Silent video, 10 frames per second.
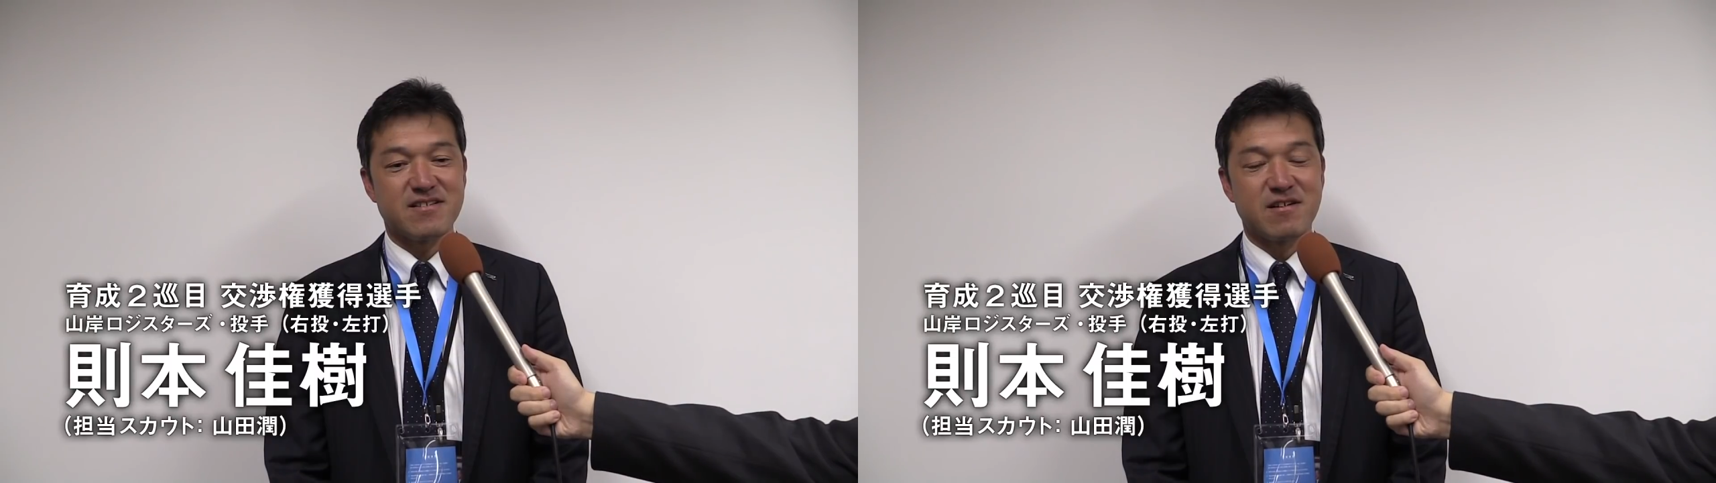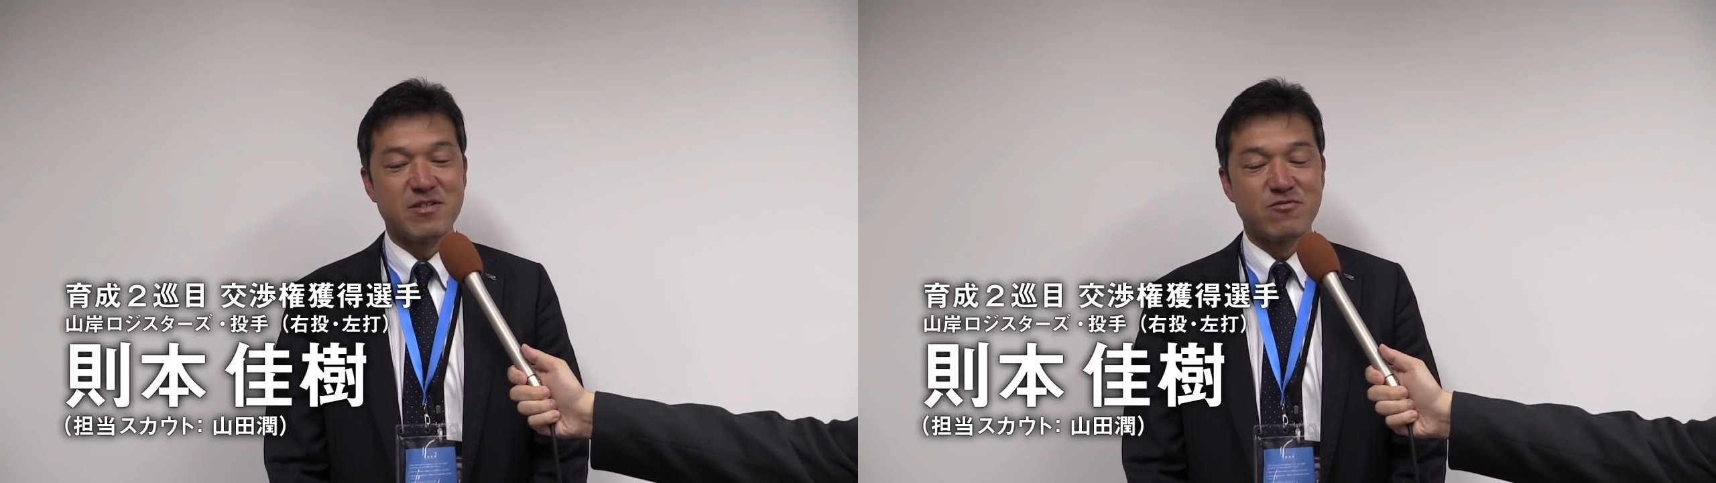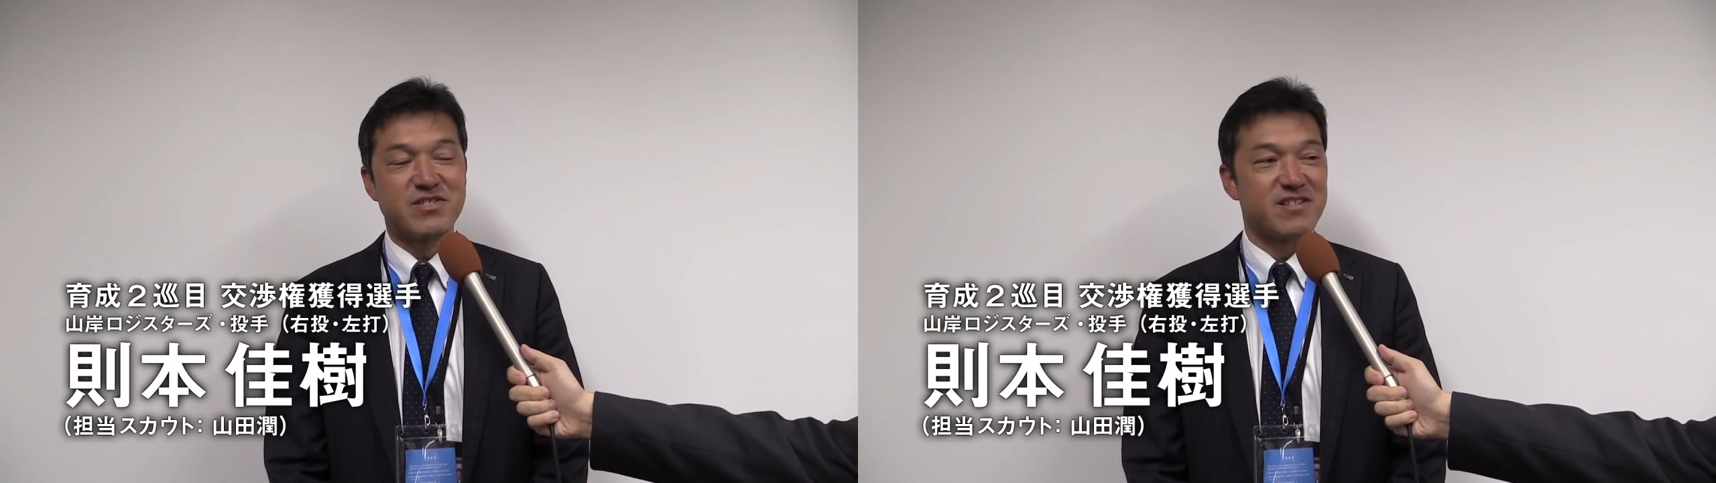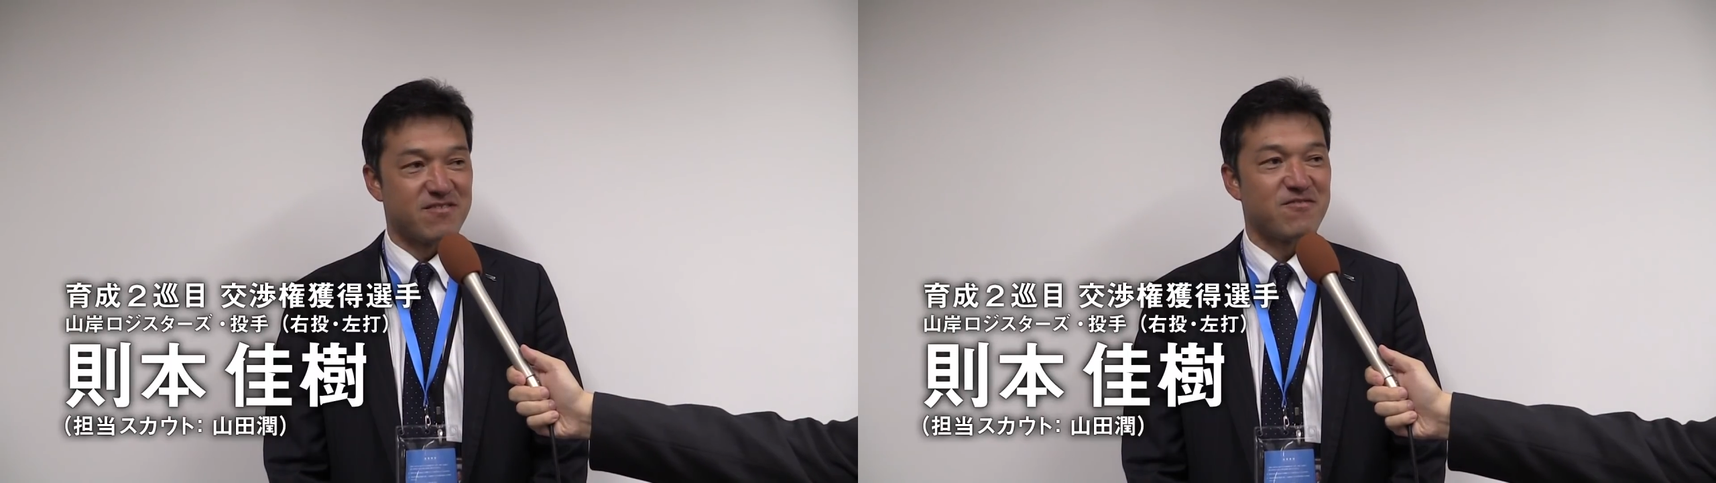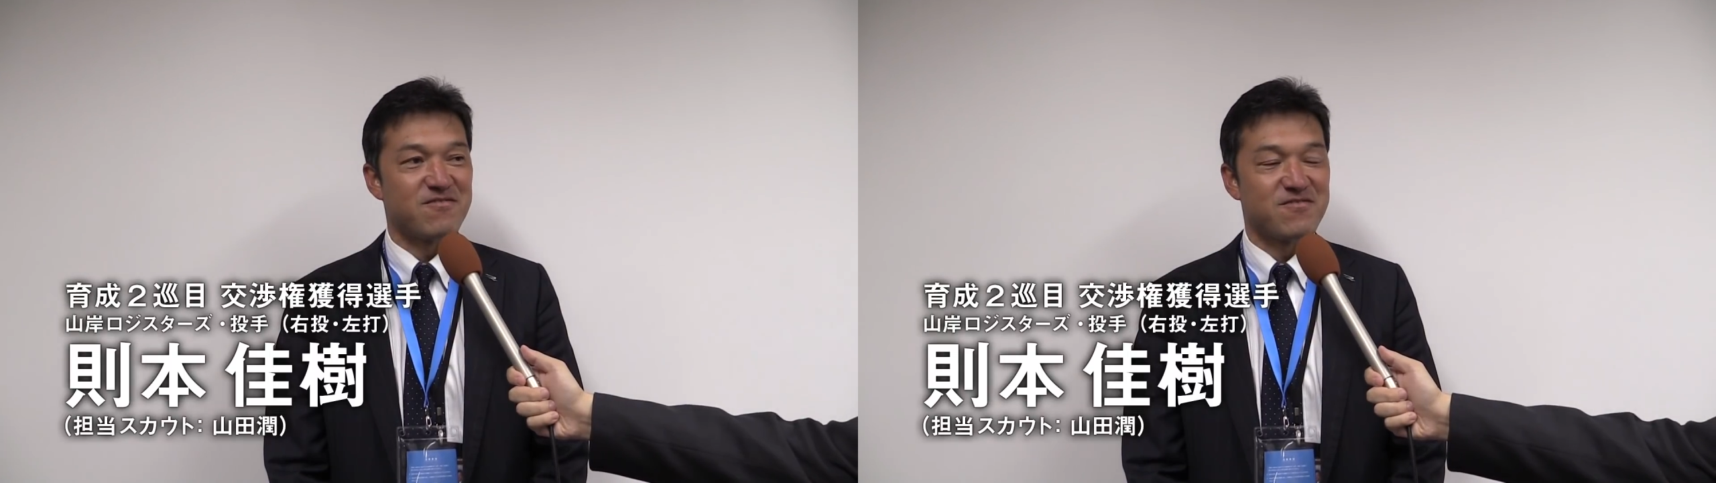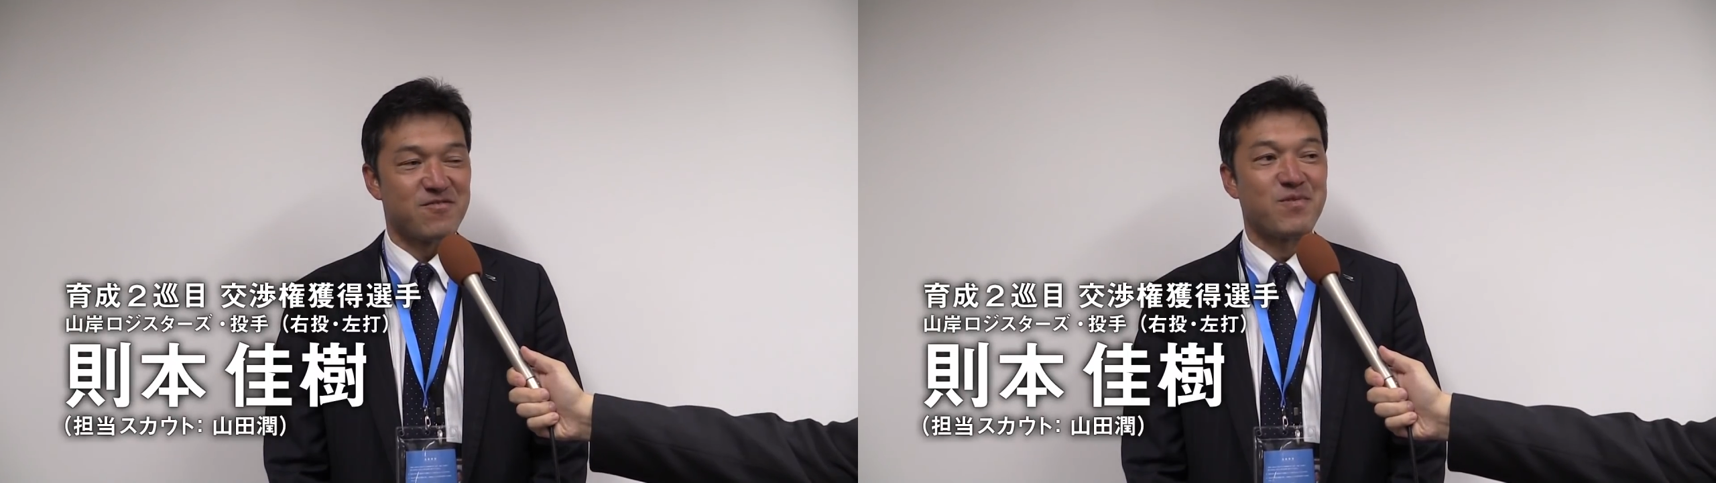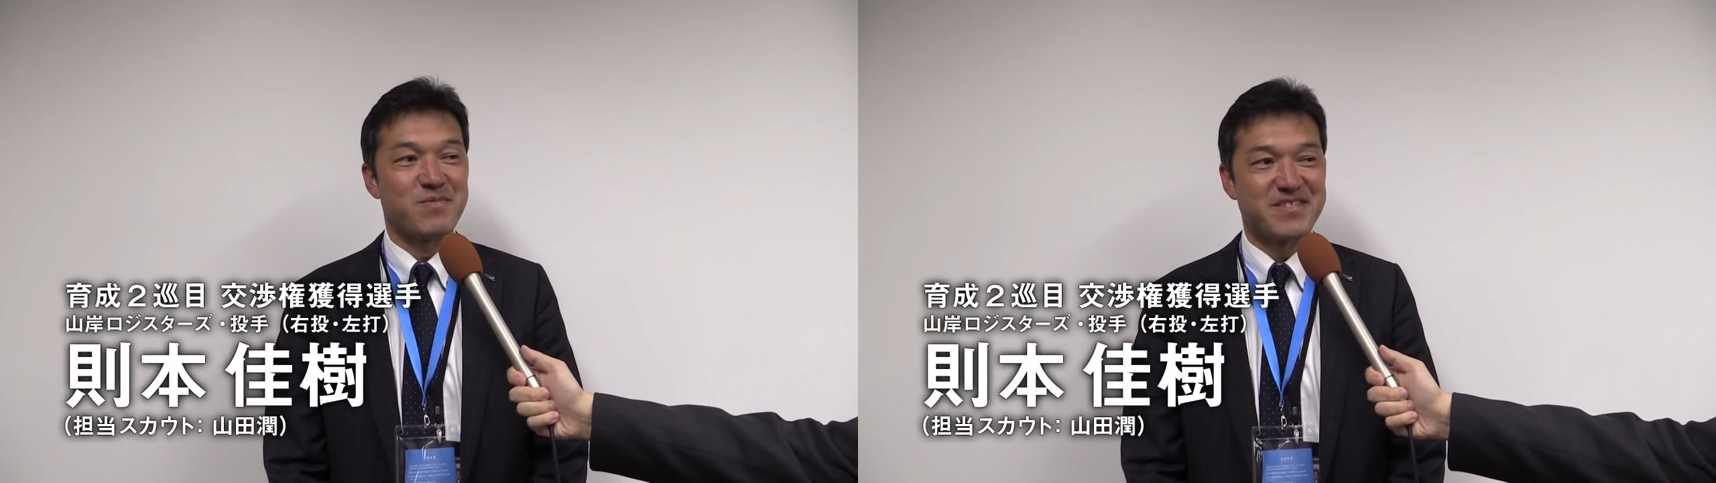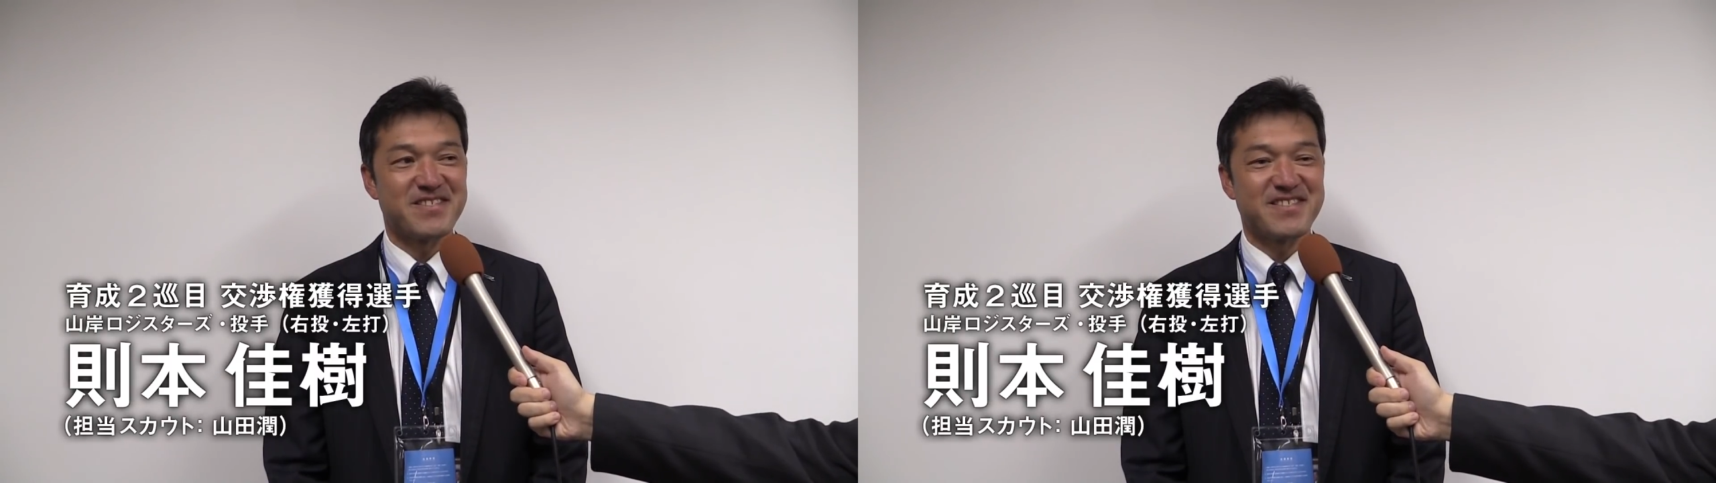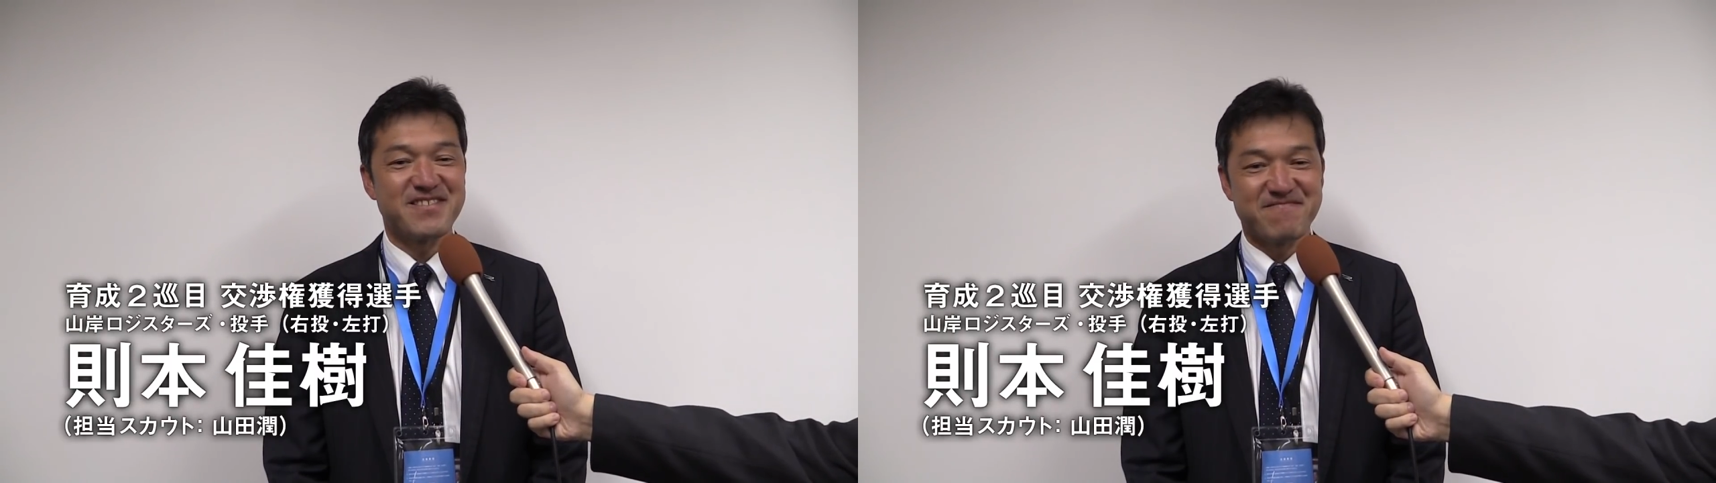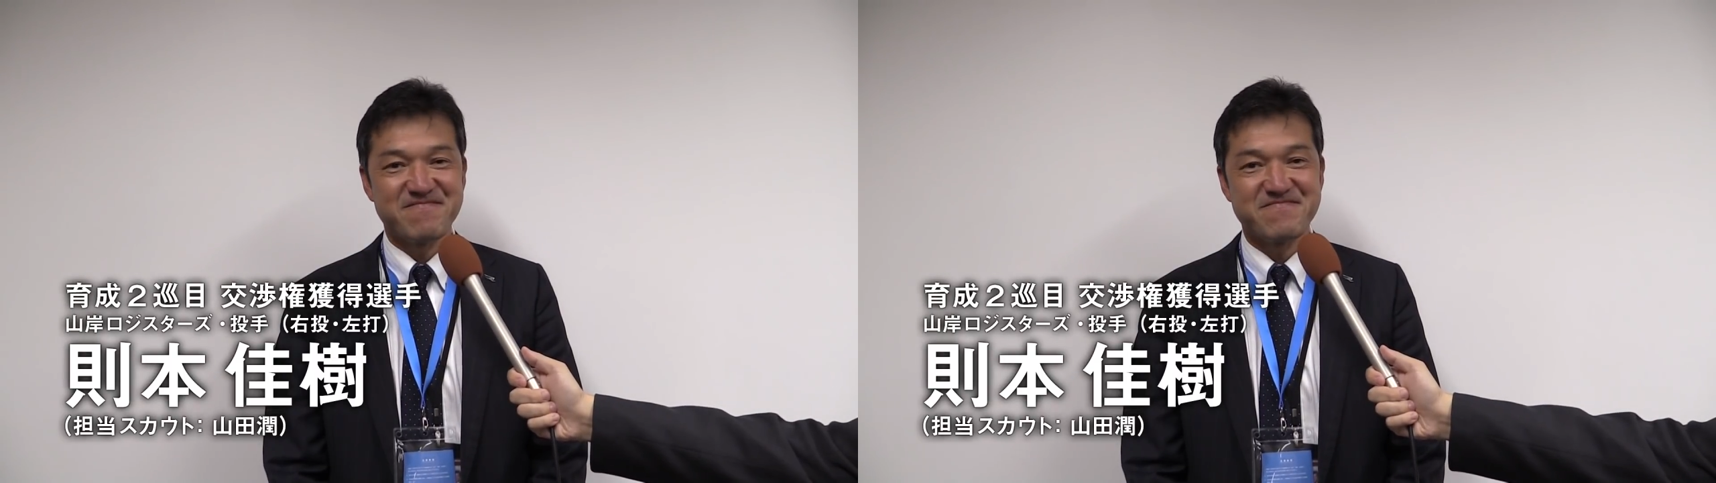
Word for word: 頑張ってほしいなと思います。